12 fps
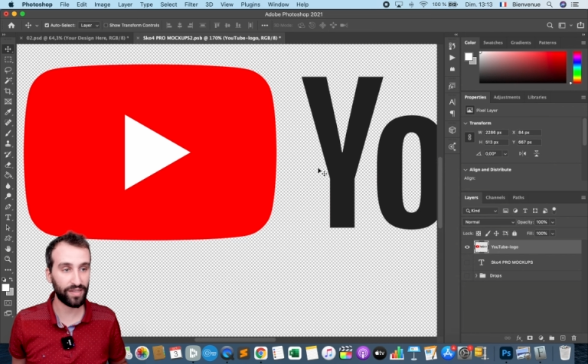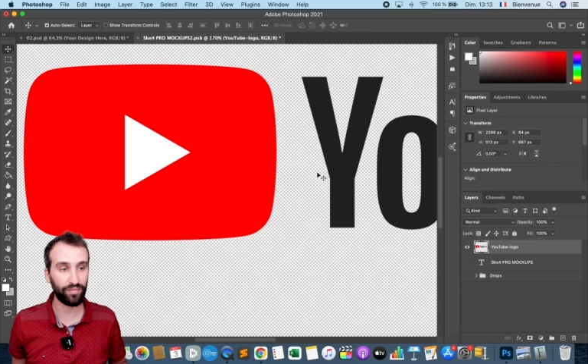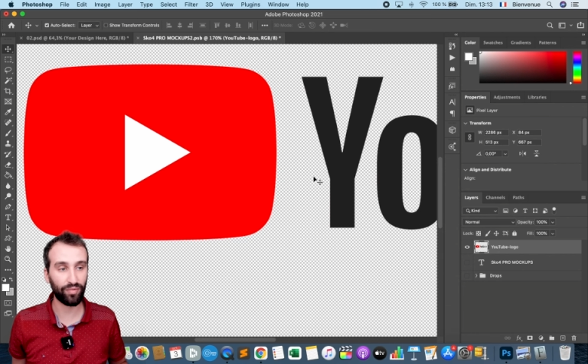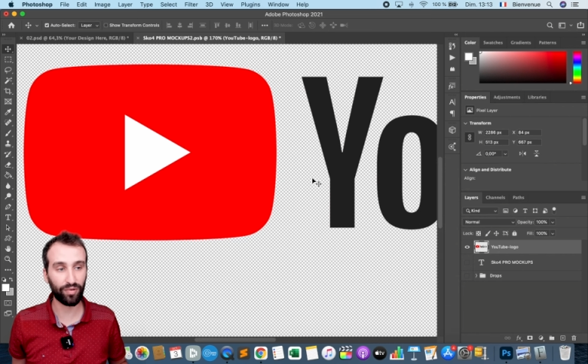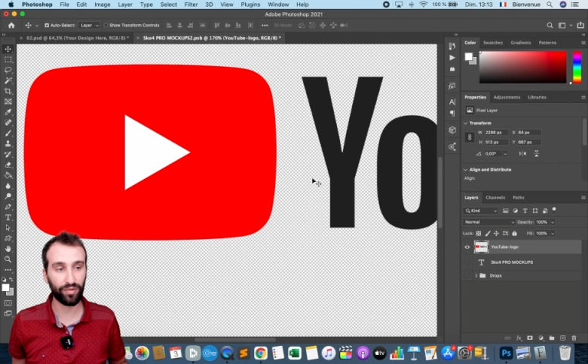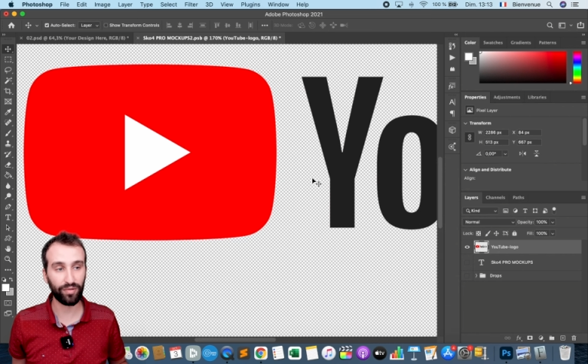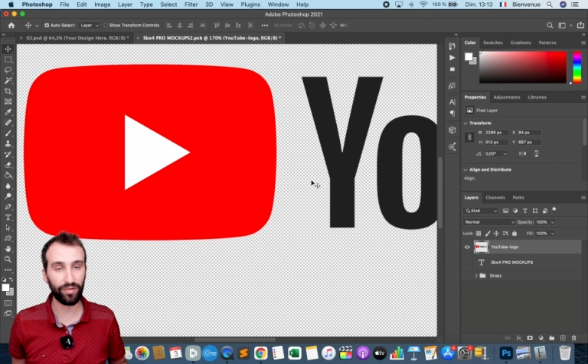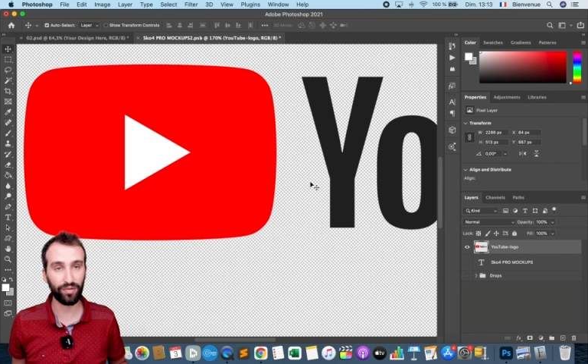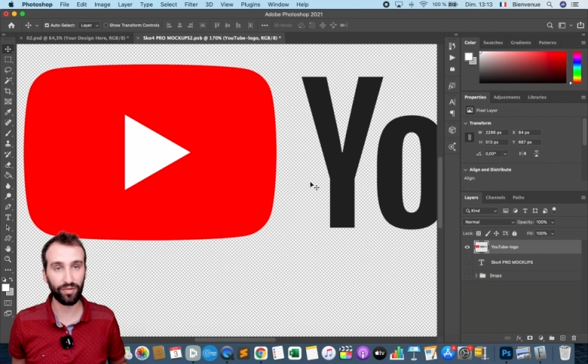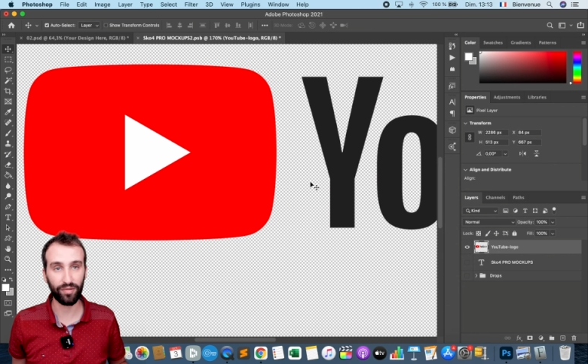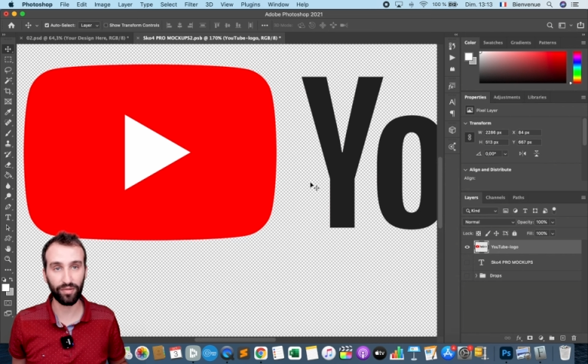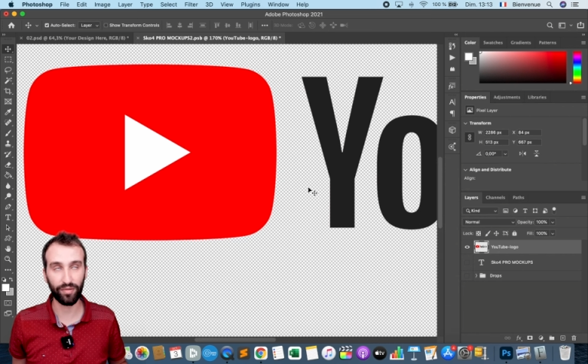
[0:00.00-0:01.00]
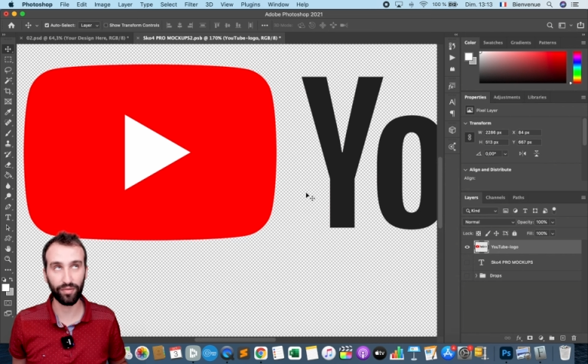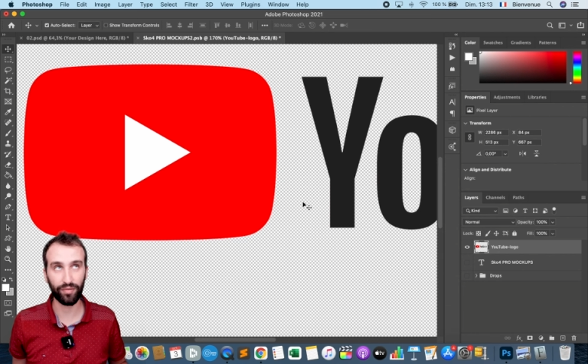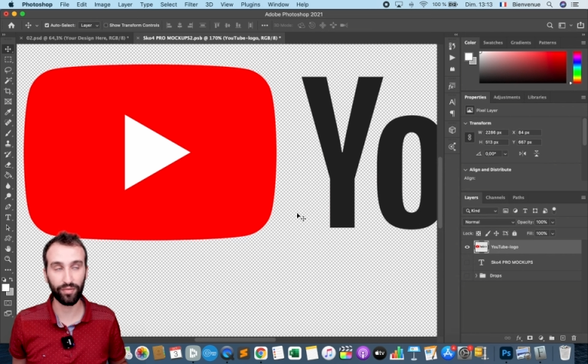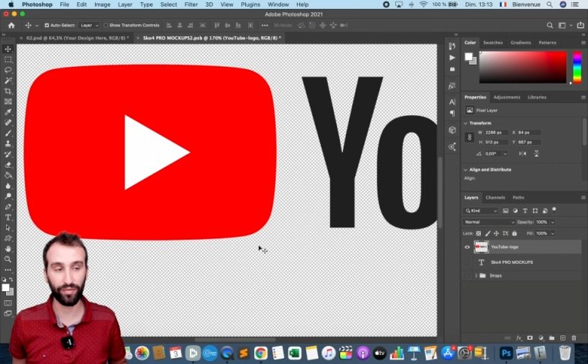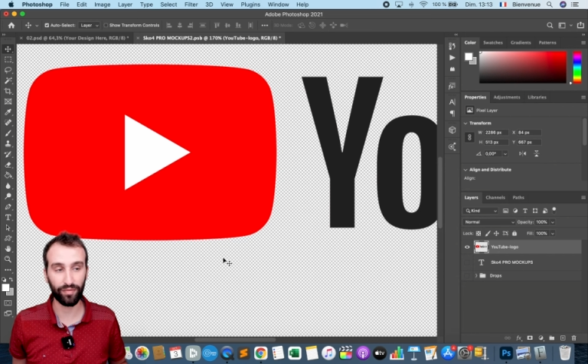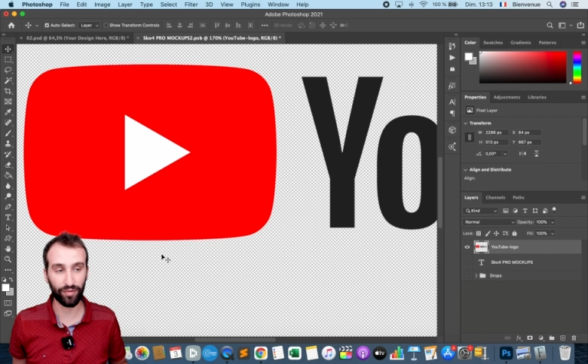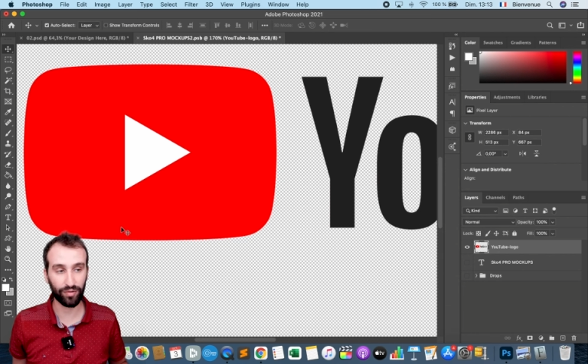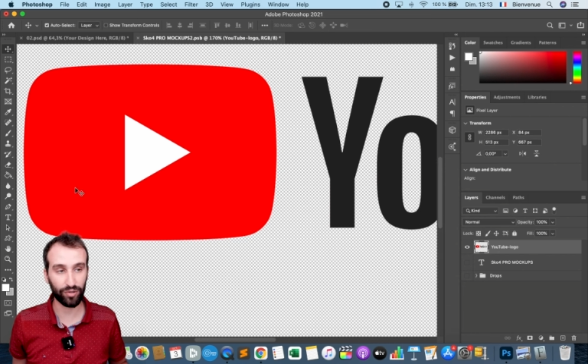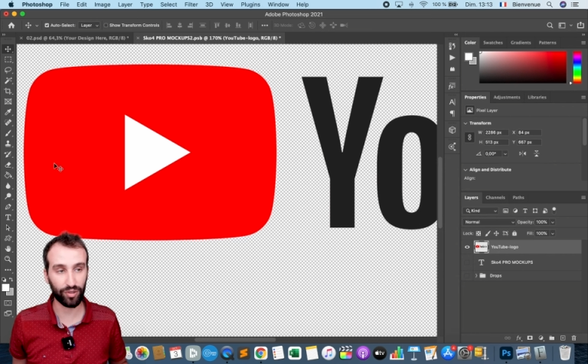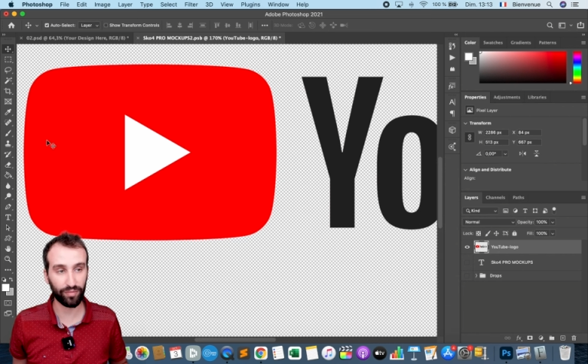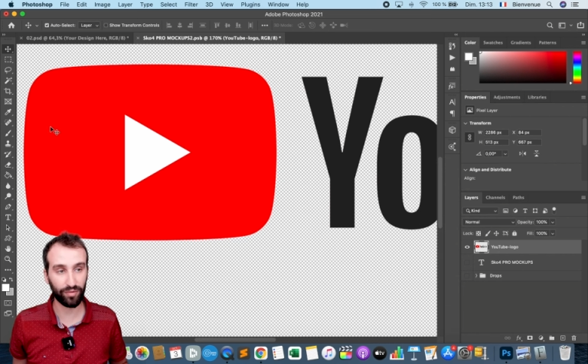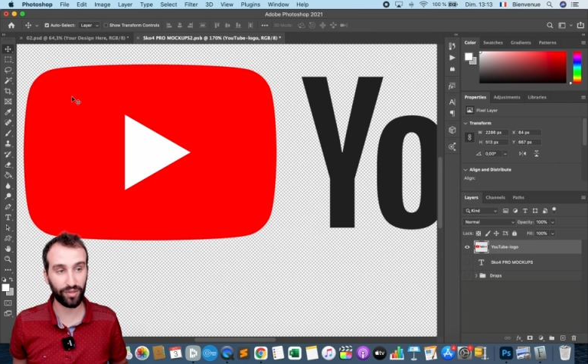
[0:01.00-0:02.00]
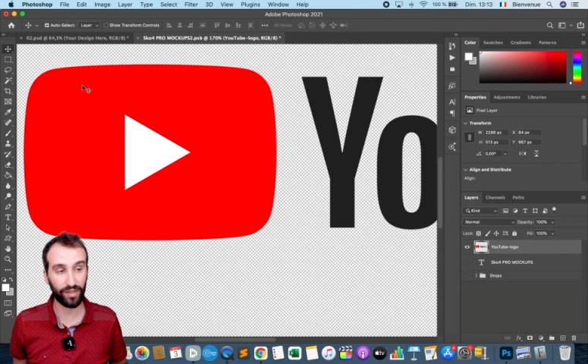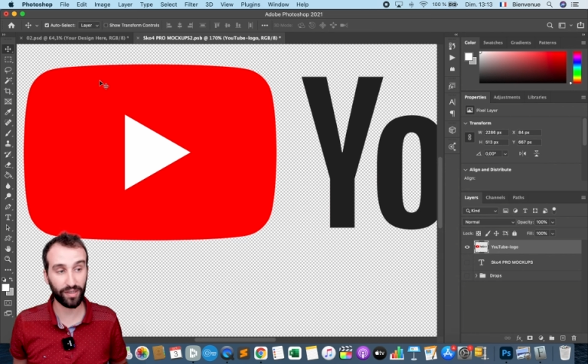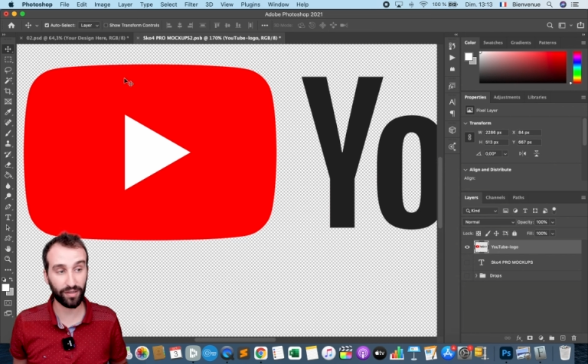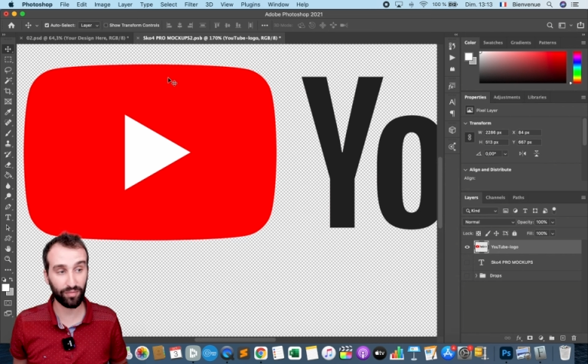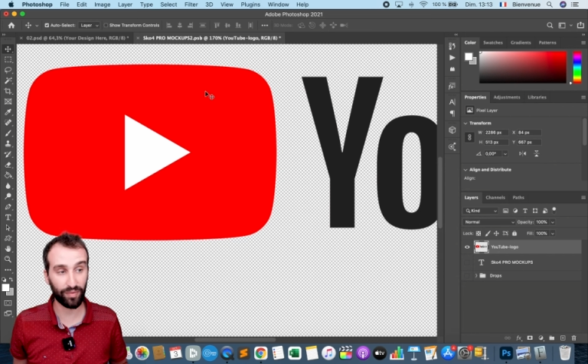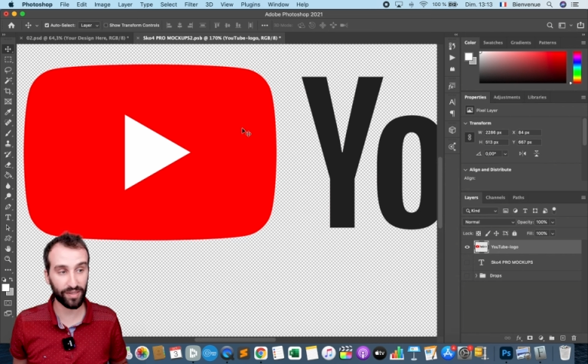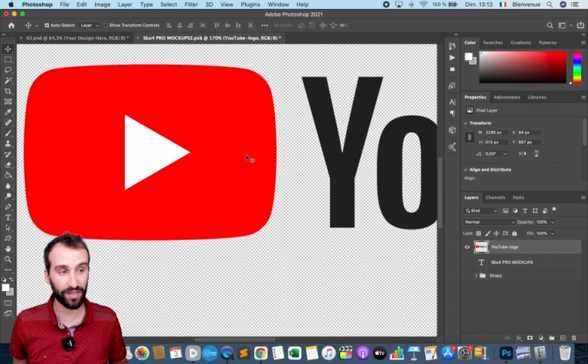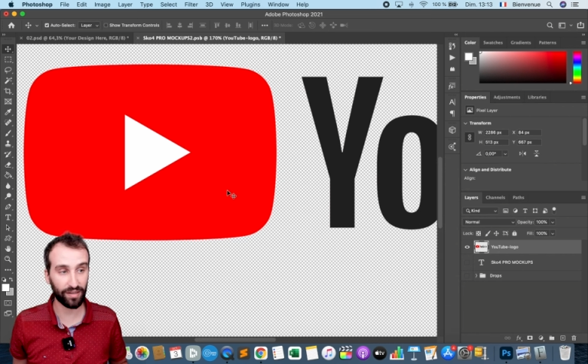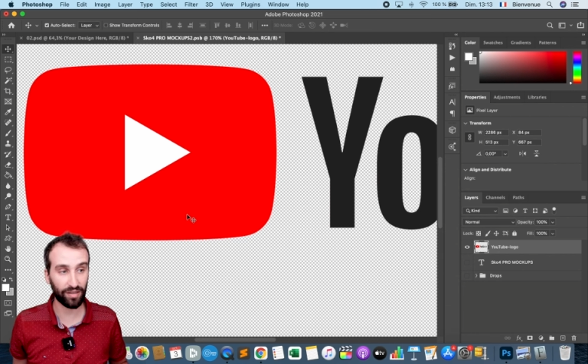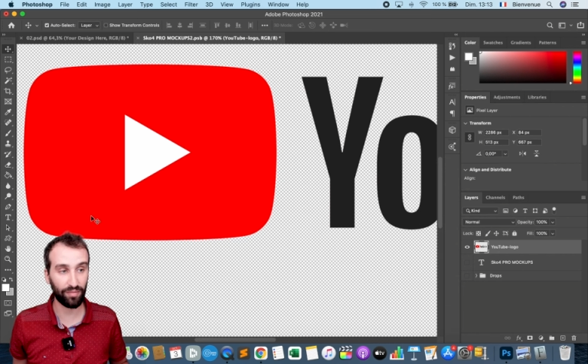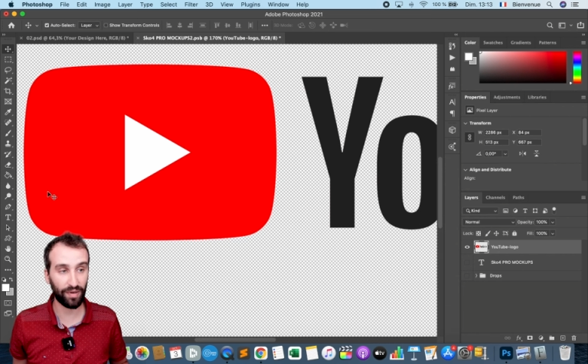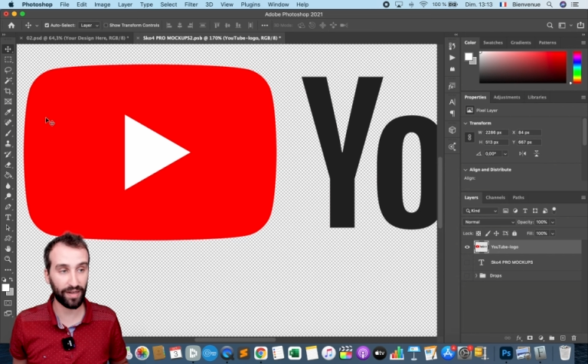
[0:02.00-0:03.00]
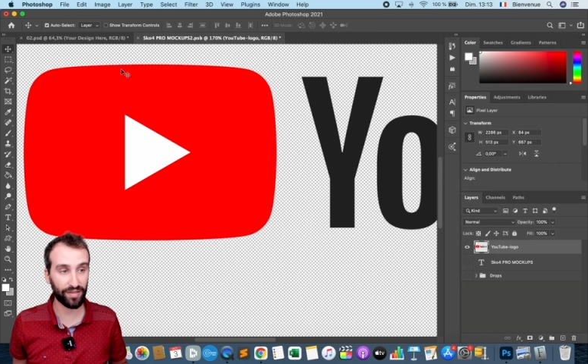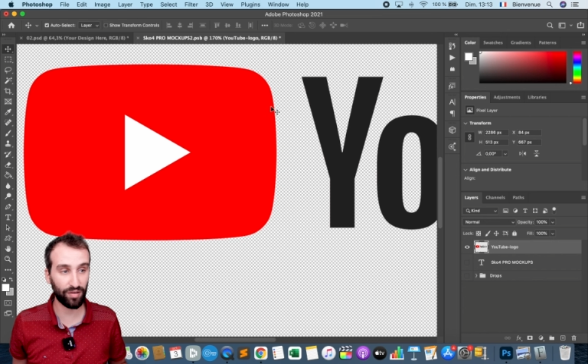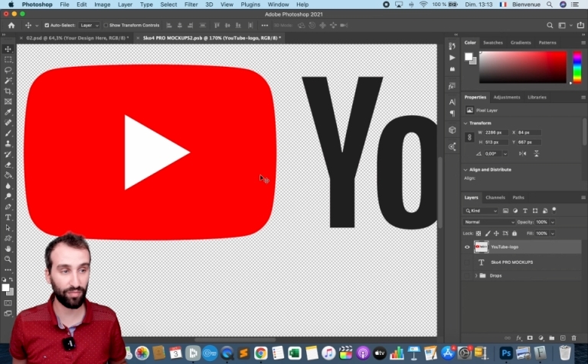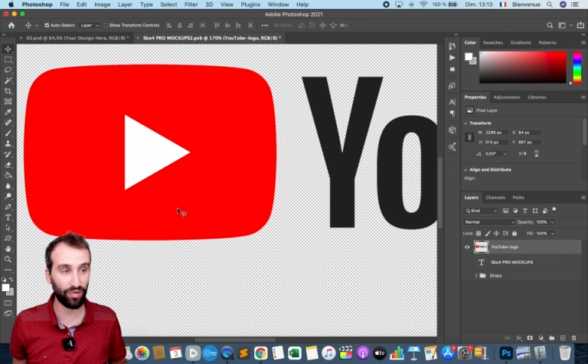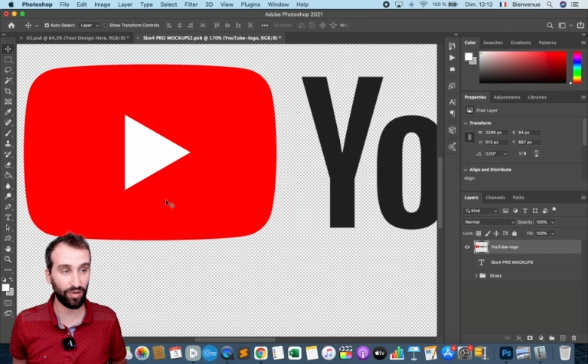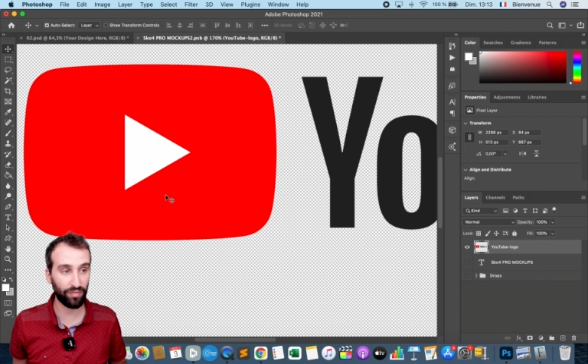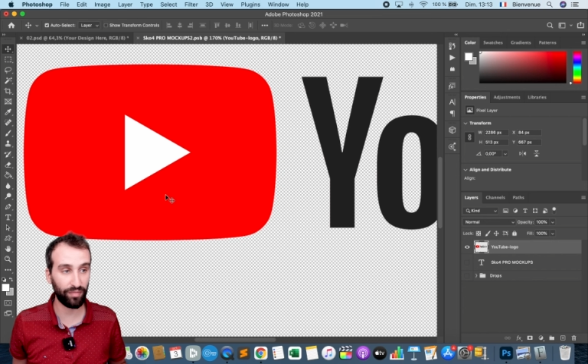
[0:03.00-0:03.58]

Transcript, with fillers: c'est pour que euh, Photoshop ne détecte pas ça comme un seul bloc,